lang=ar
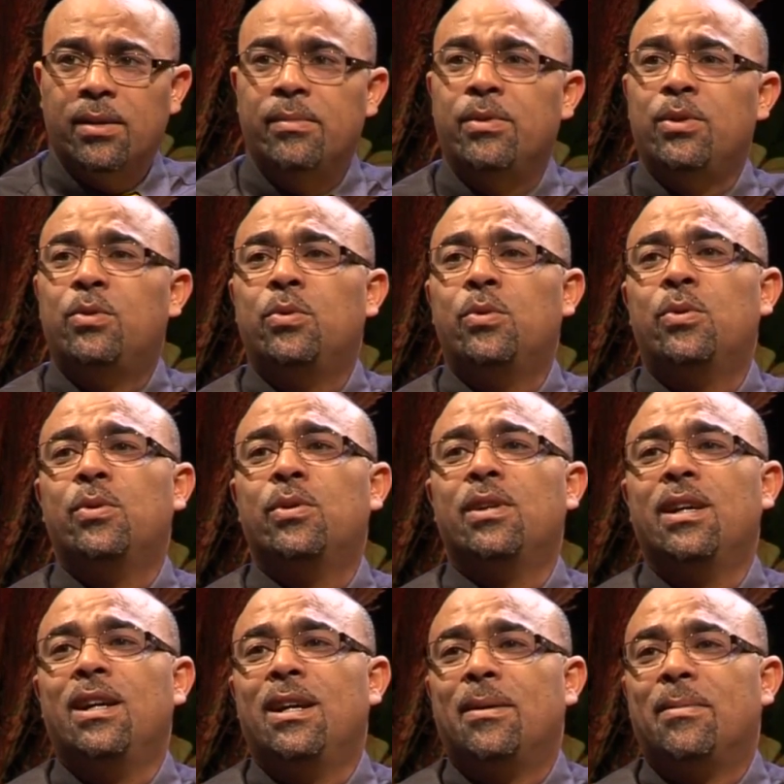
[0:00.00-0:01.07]
بدون
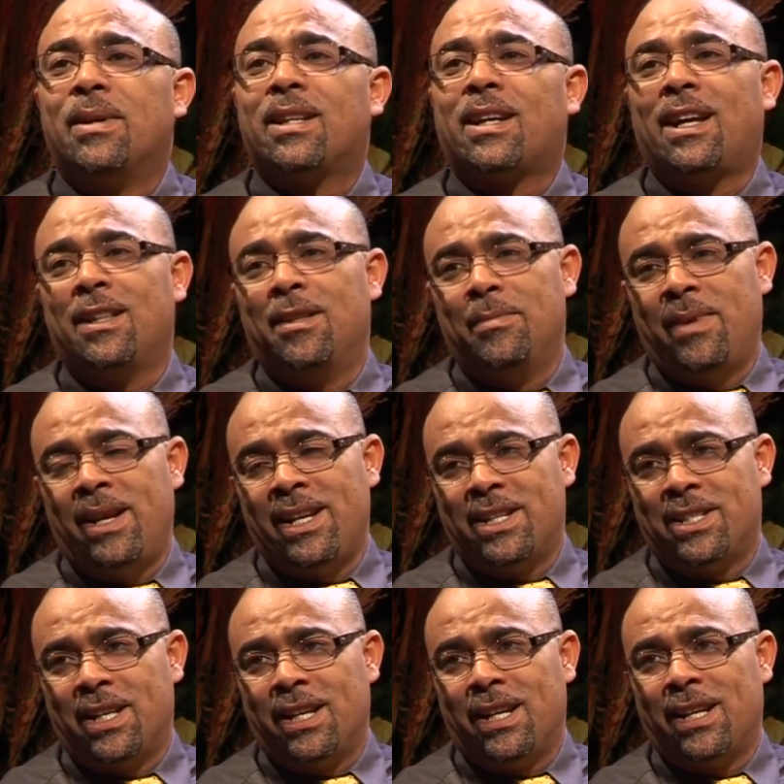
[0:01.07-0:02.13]
ما تقدم اي
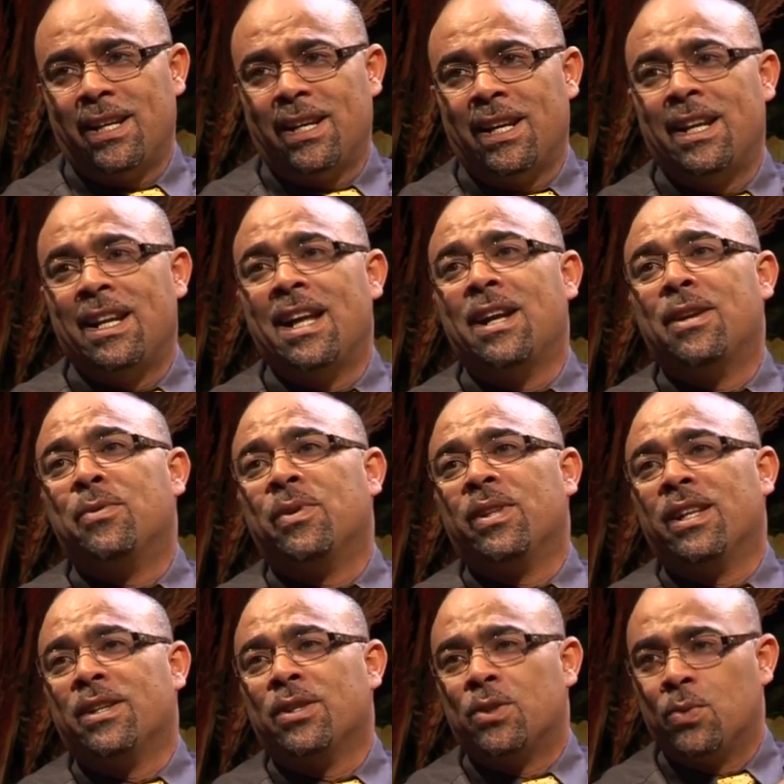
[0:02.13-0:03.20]
شيء لانه اذا
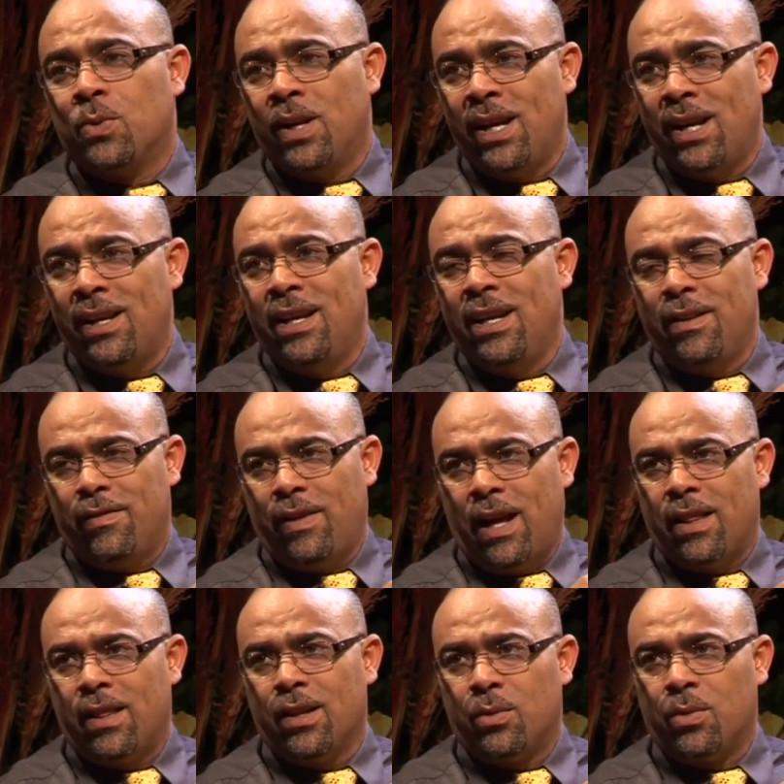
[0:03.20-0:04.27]
السؤال في
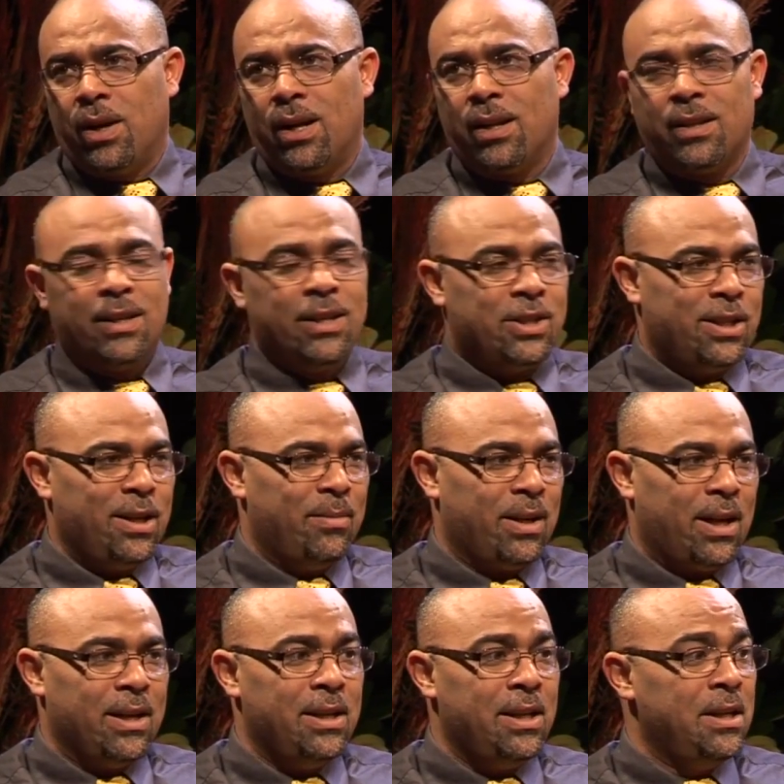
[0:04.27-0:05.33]
حد ذاته غلط الشاب
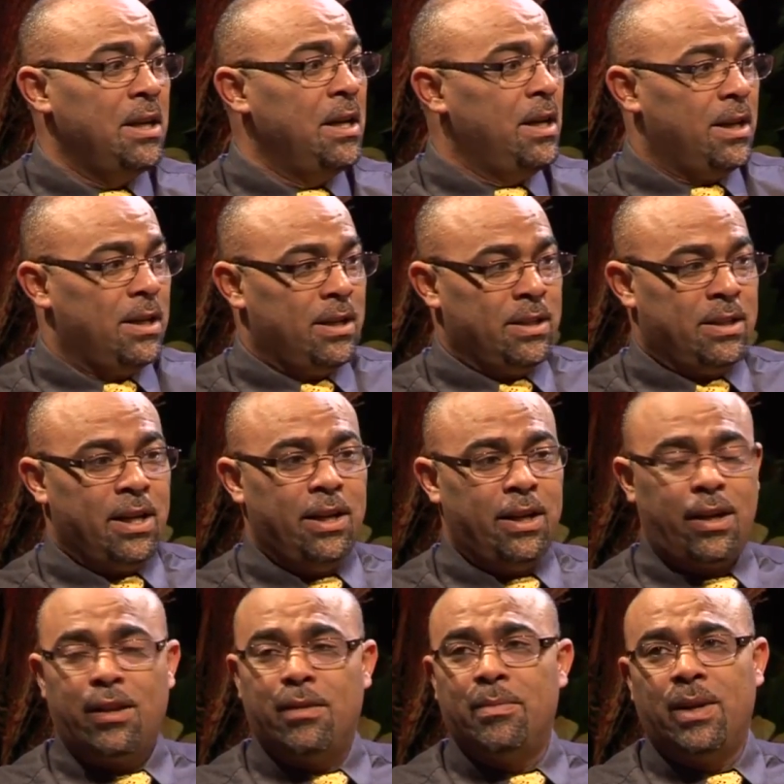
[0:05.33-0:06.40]
الغني
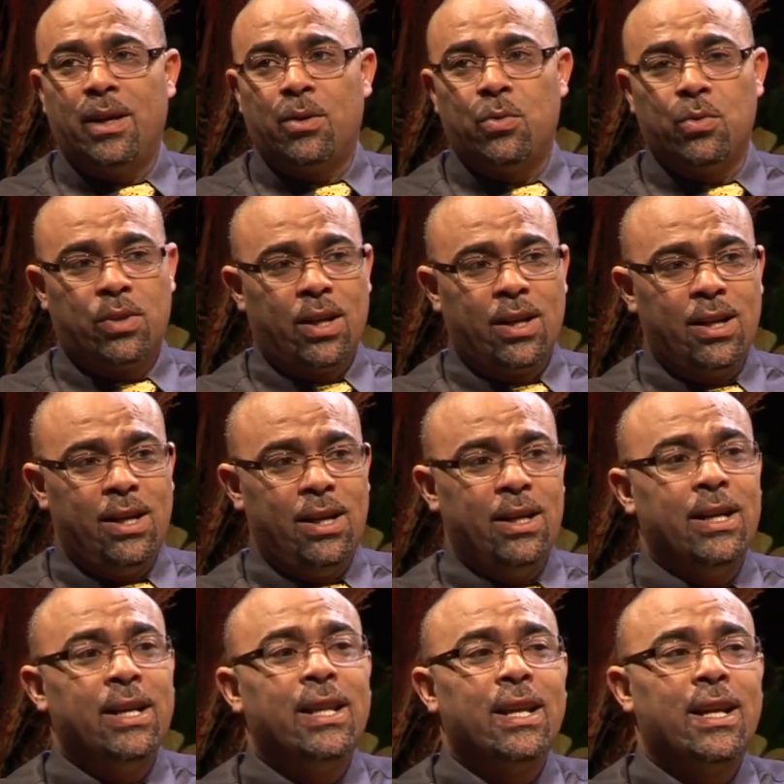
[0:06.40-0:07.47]
سيرث ملكوت الله
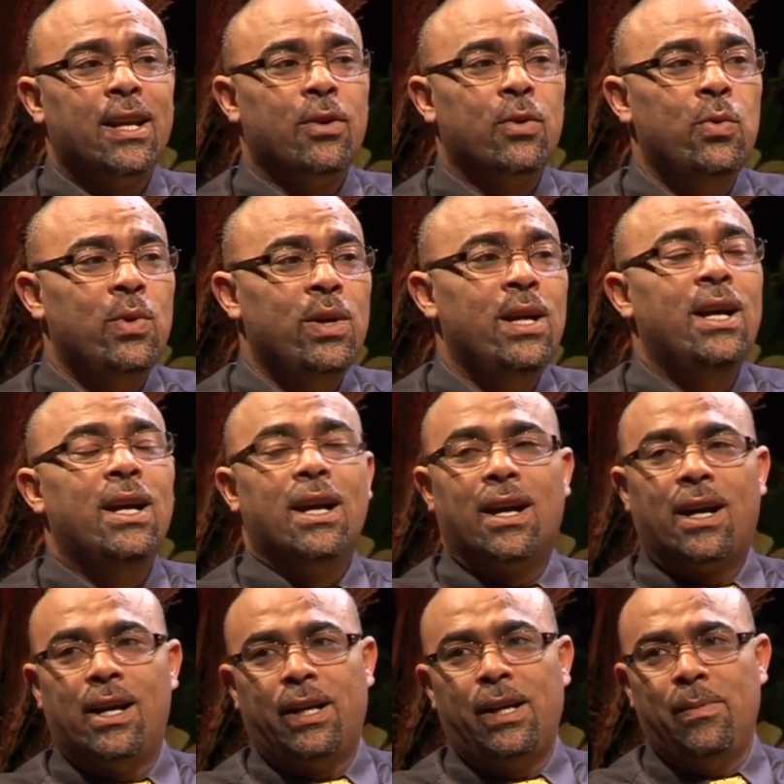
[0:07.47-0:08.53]
اذا كان هو
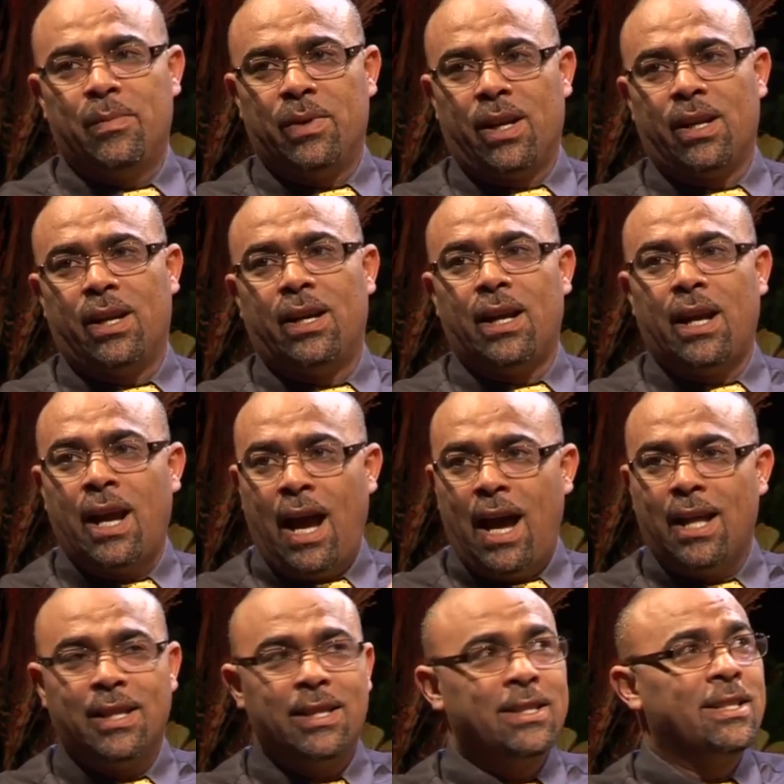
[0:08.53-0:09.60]
قريب من الله
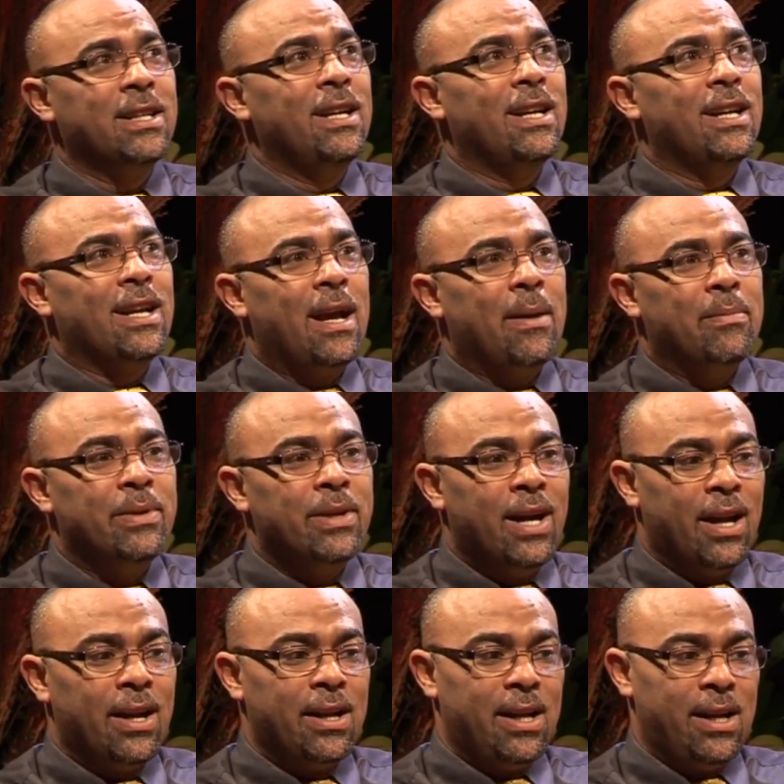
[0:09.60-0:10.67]
احد ابناء
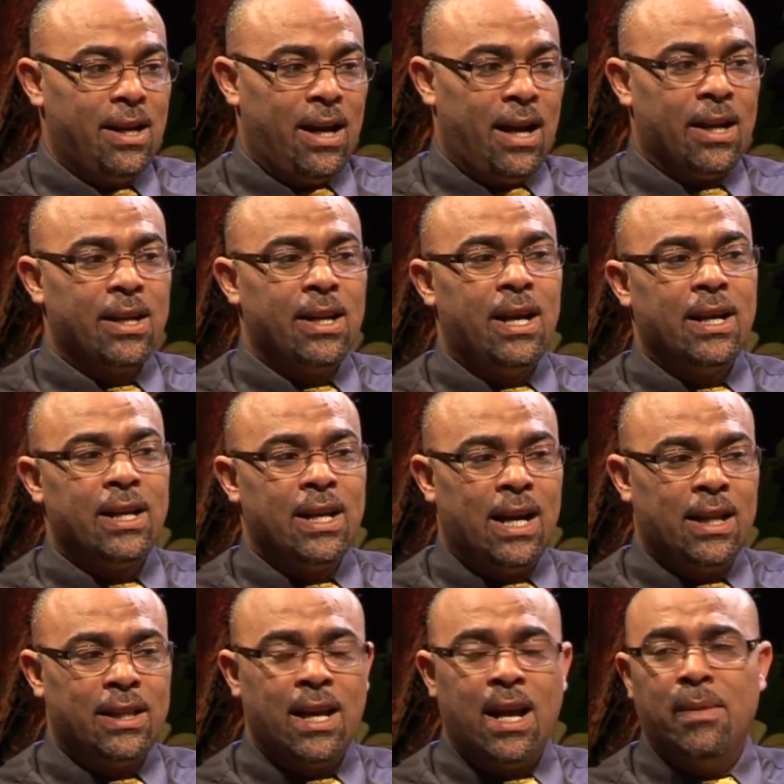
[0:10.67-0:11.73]
الله الله
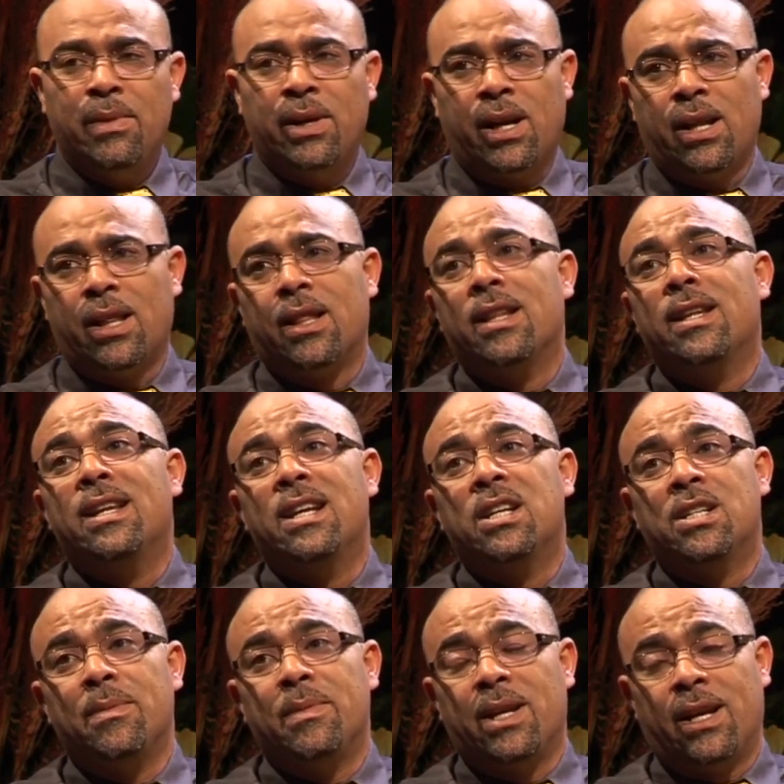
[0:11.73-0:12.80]
يعطي الميراث
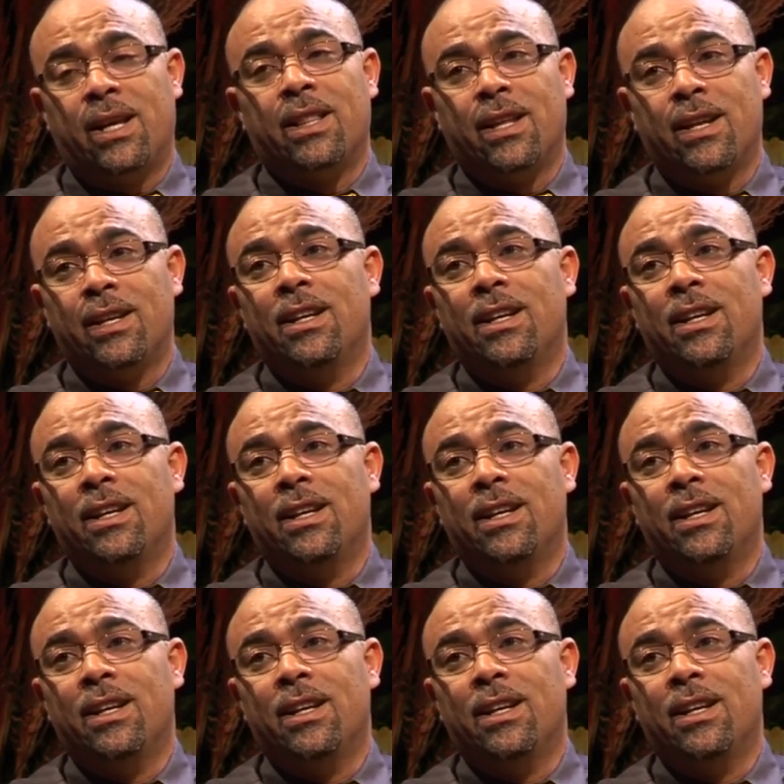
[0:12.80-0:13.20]
للجميع اذا